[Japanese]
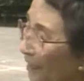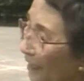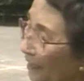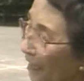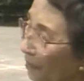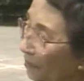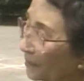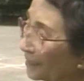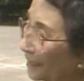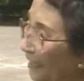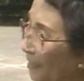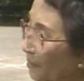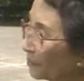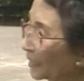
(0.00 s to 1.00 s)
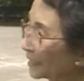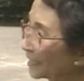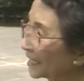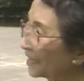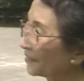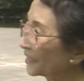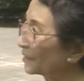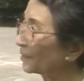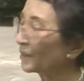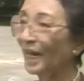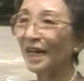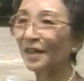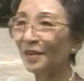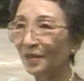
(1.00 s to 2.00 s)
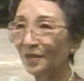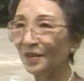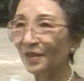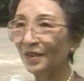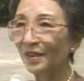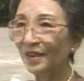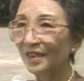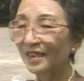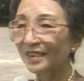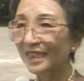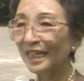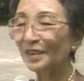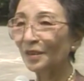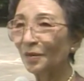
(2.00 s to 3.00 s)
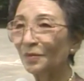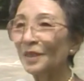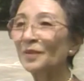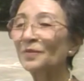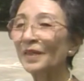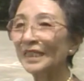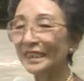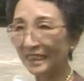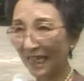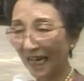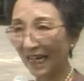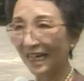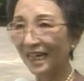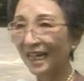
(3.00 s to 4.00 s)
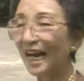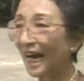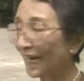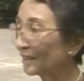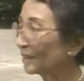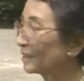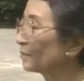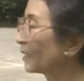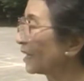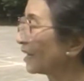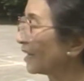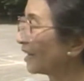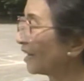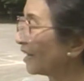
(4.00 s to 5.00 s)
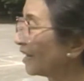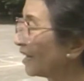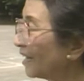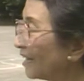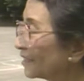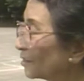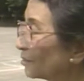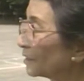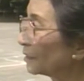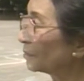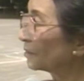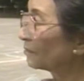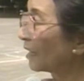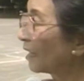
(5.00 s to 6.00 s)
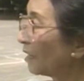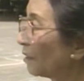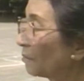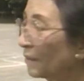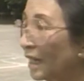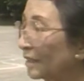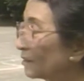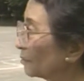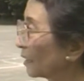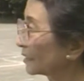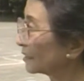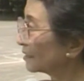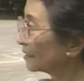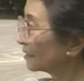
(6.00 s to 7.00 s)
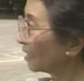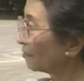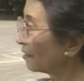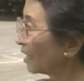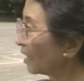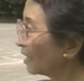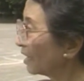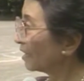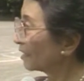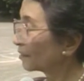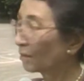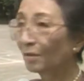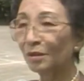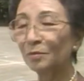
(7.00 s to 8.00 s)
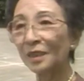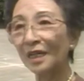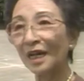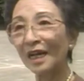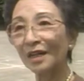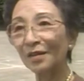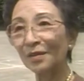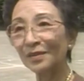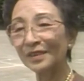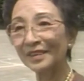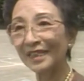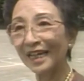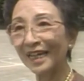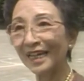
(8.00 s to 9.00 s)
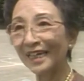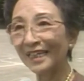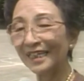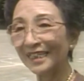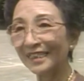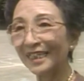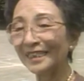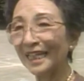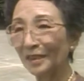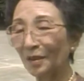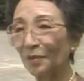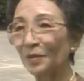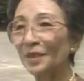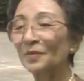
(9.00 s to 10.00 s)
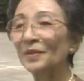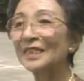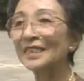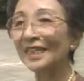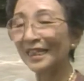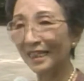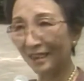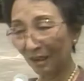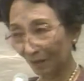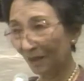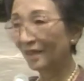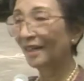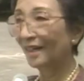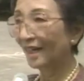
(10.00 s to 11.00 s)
場はね多分ね松沢小学校だと思いましたあの今その自分はあの松沢国民学校って言ってたと思いますけれども